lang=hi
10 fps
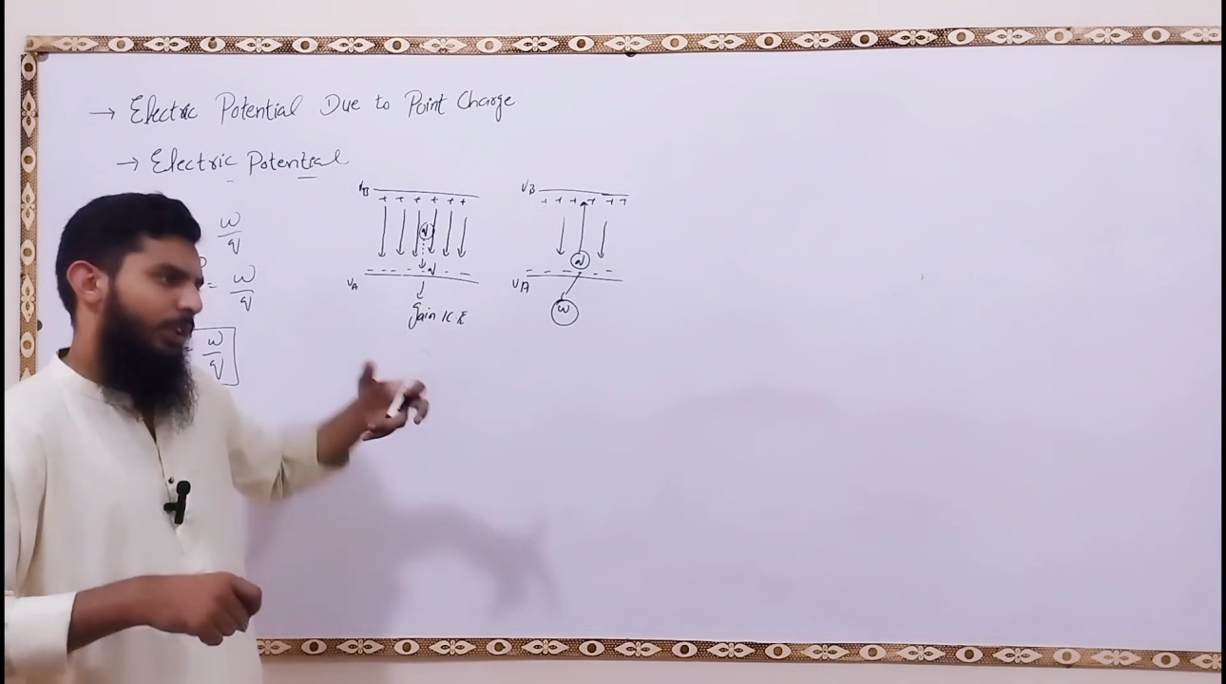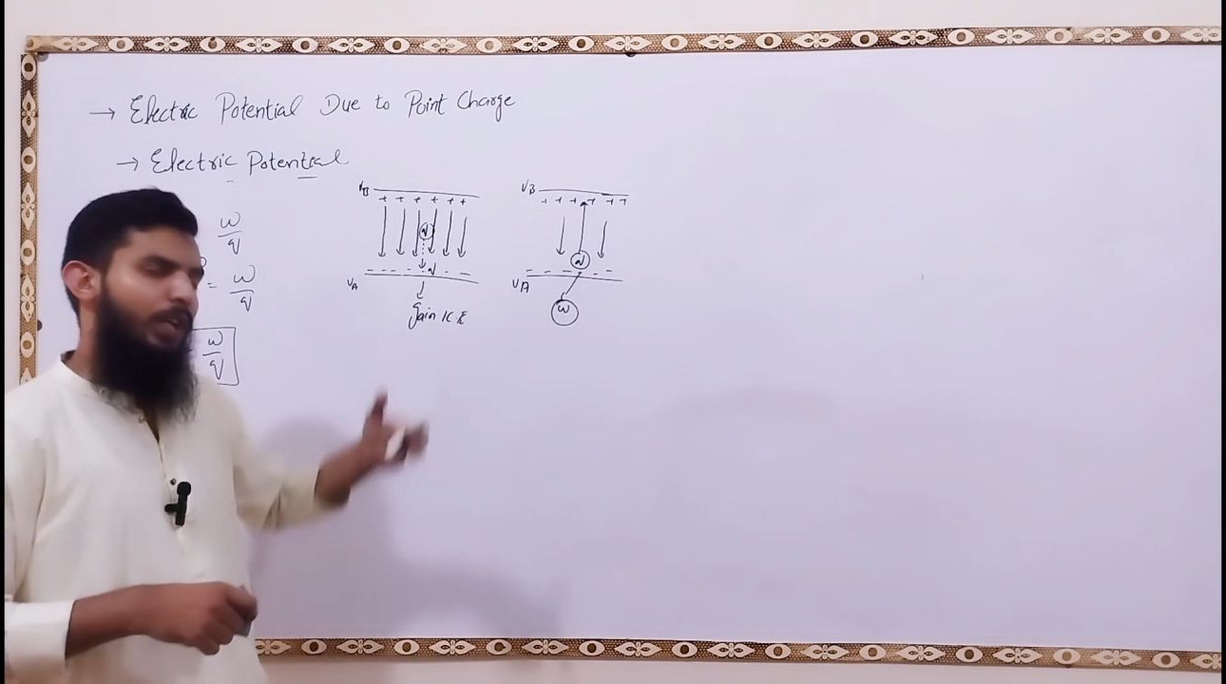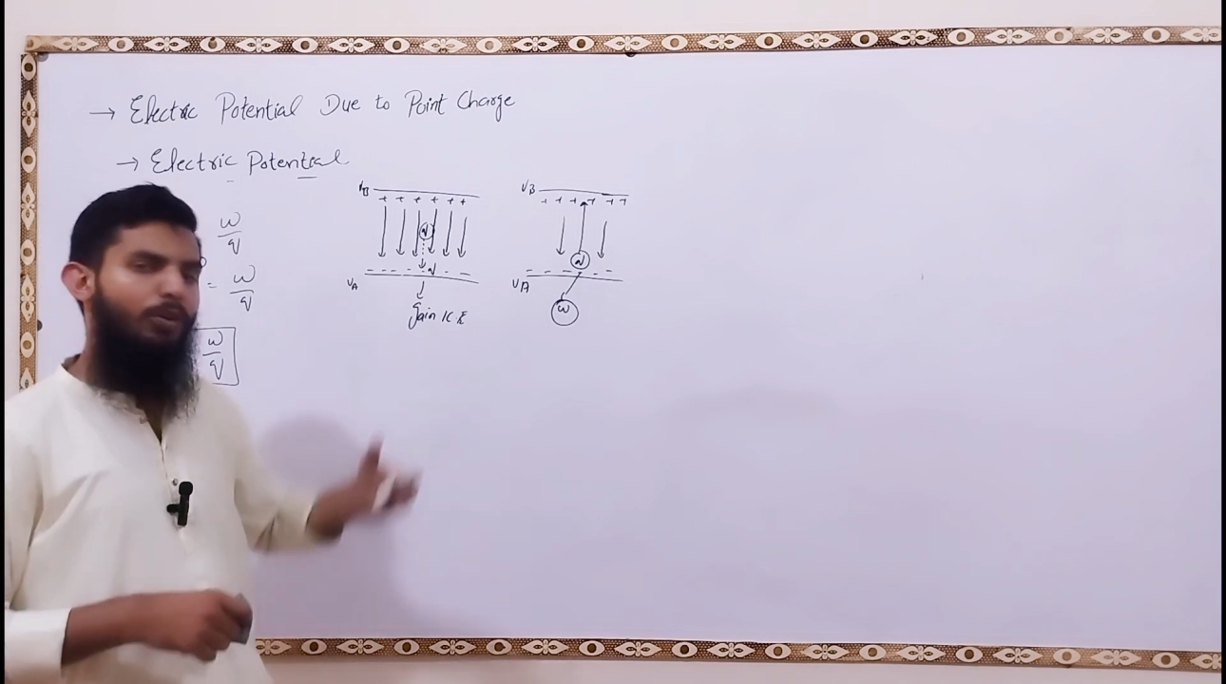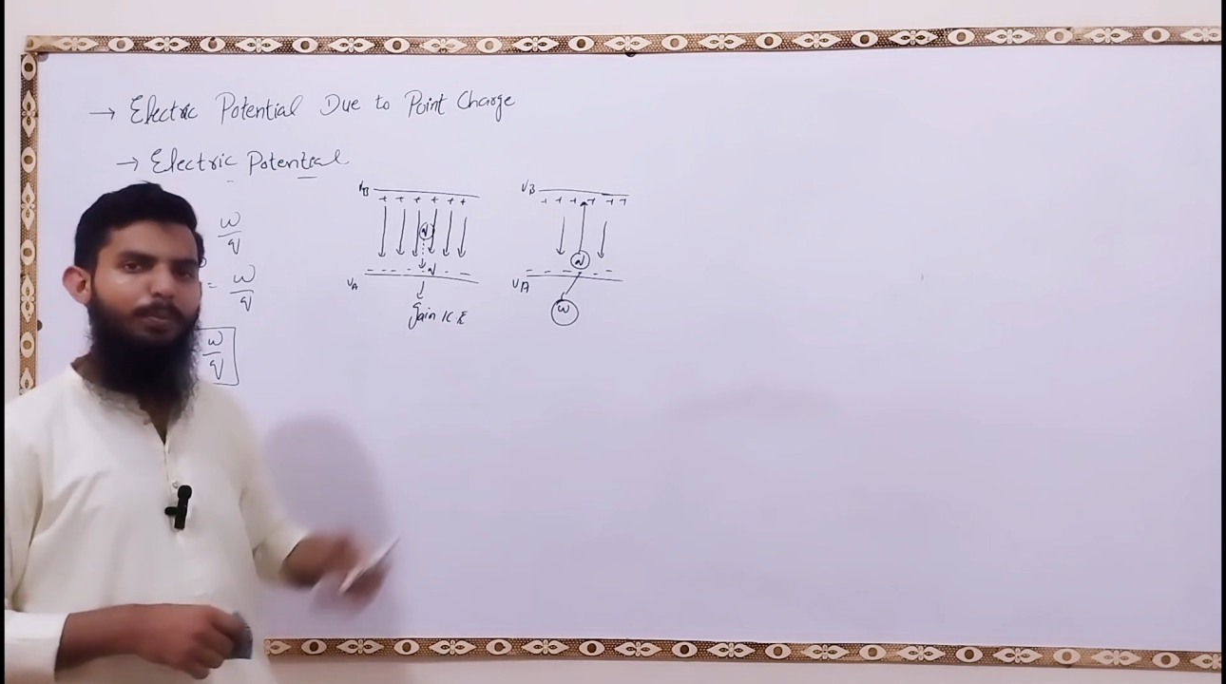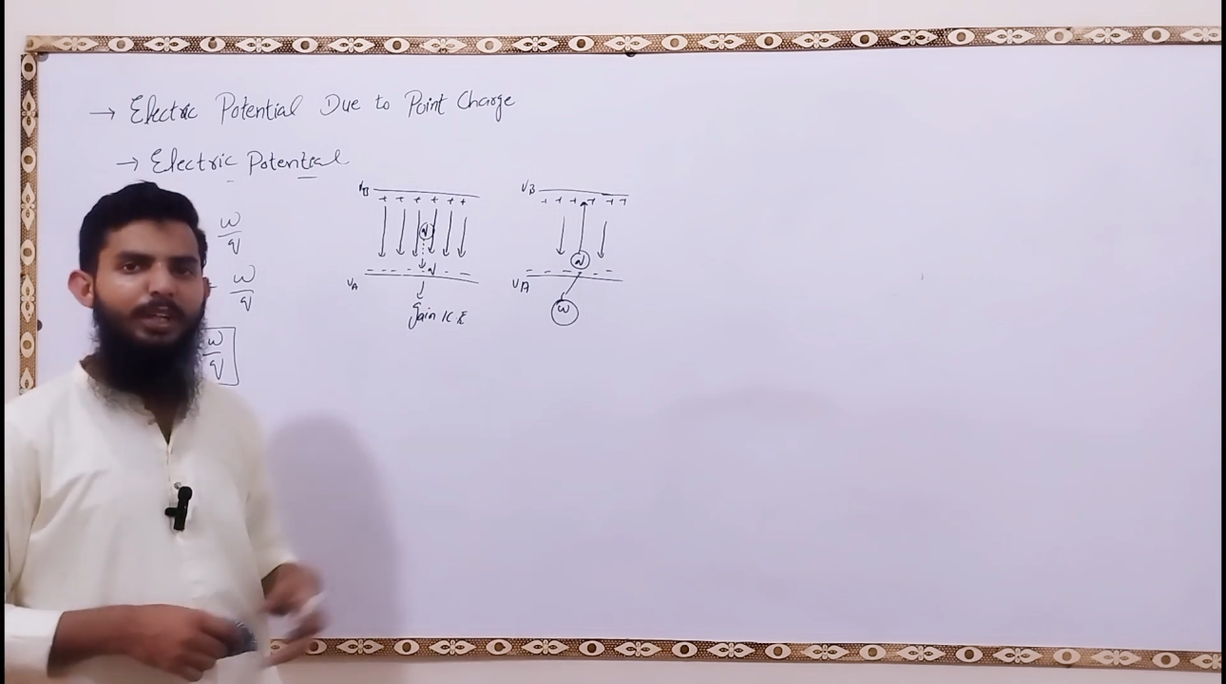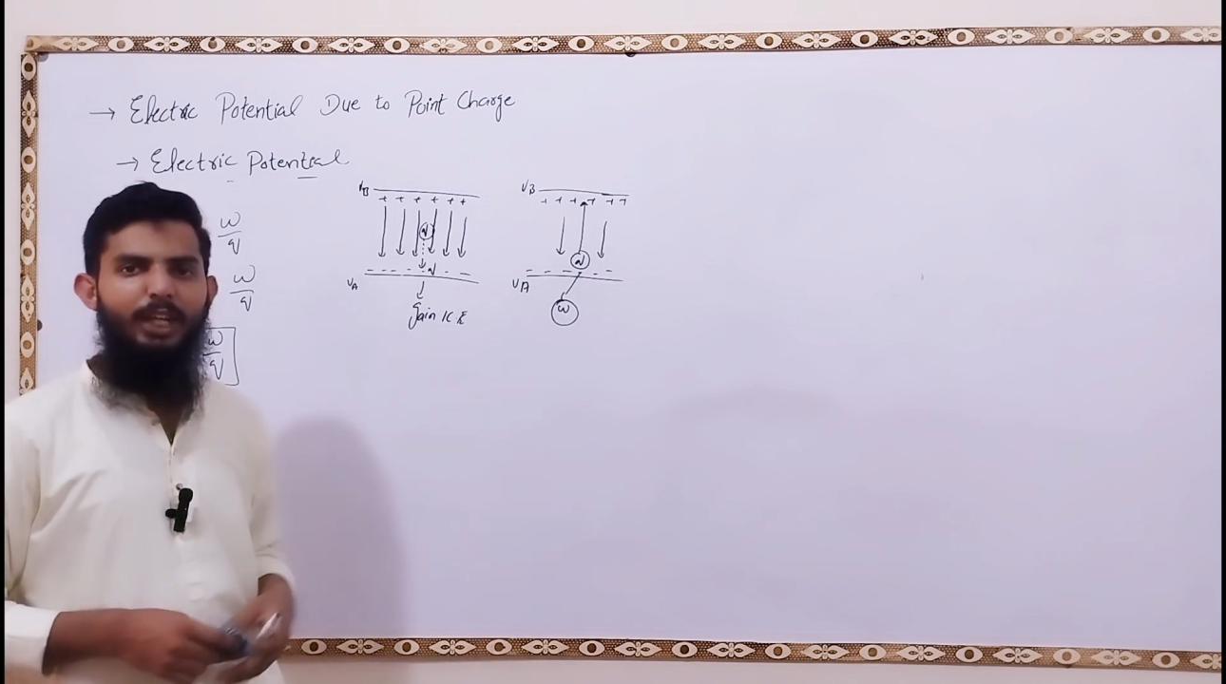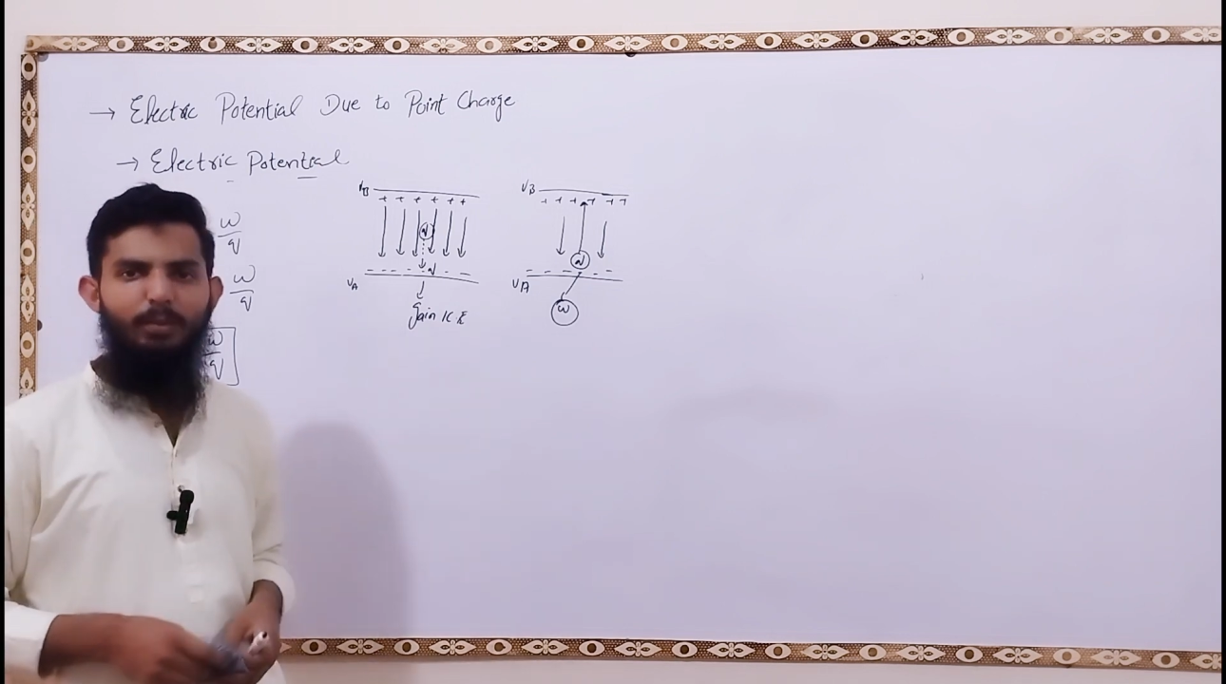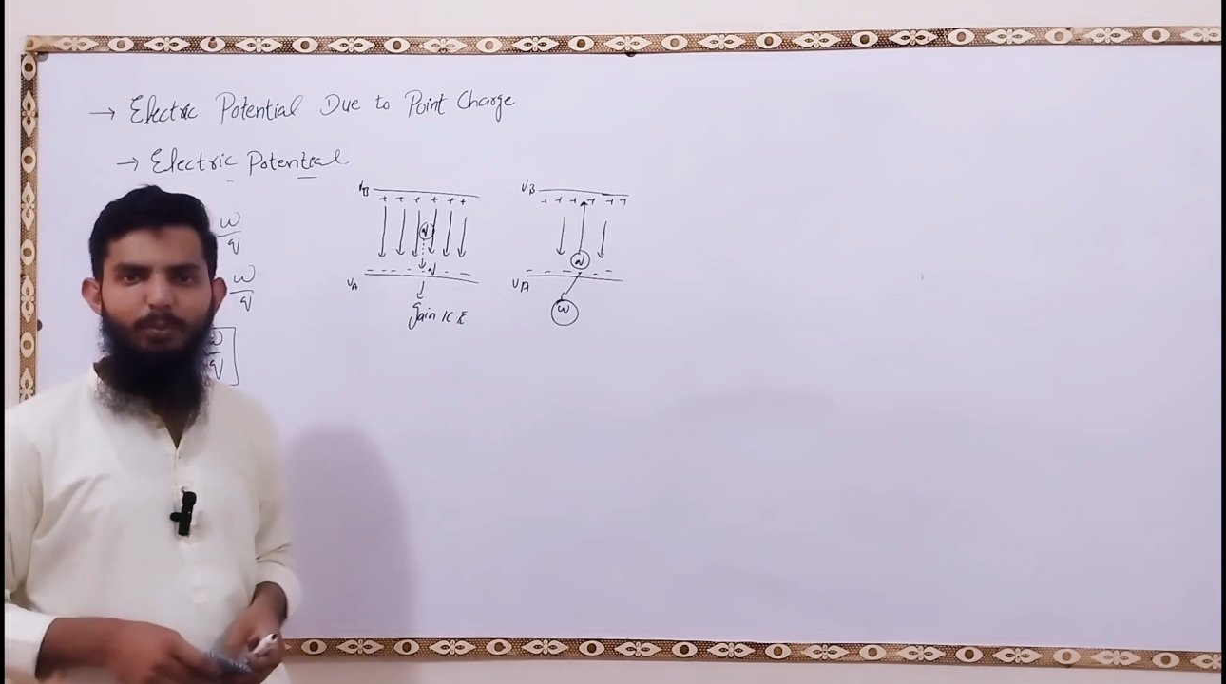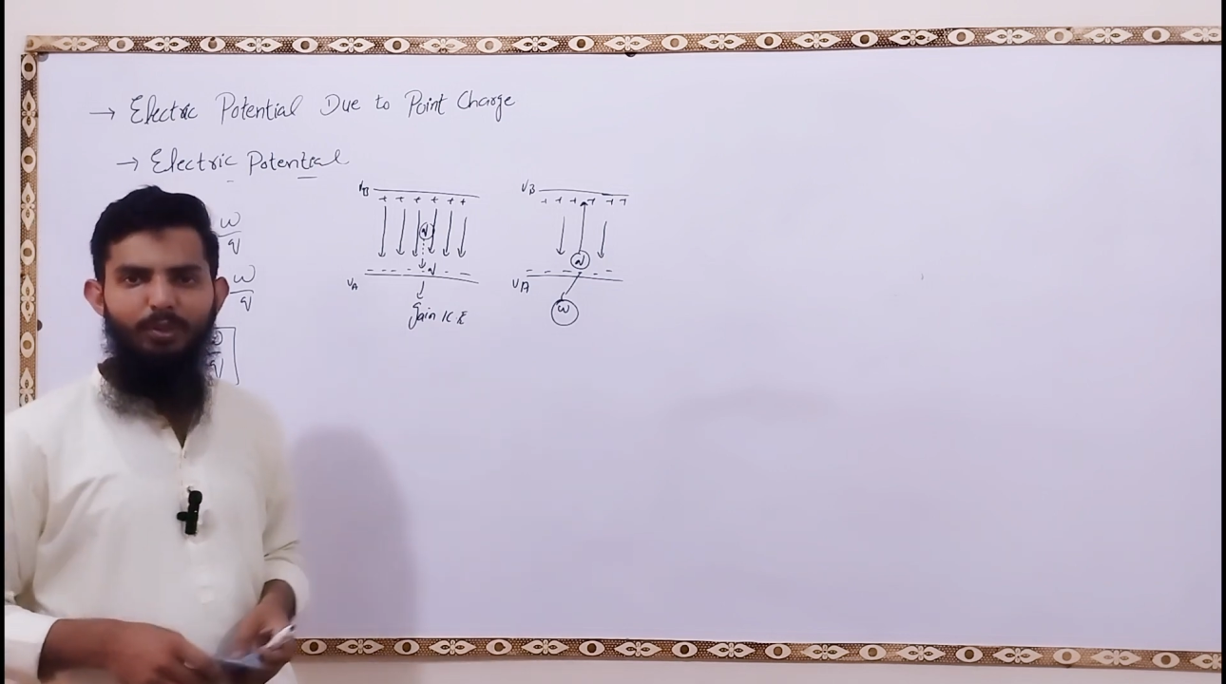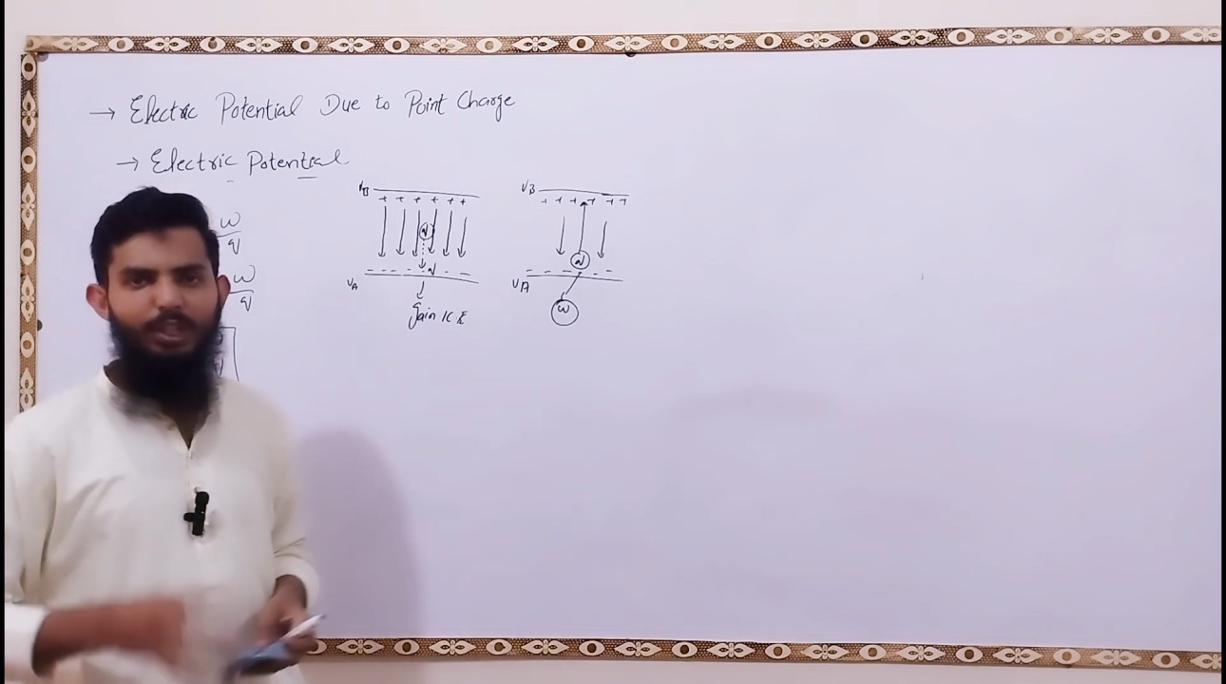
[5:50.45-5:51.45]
नल ओपन टैब ओपन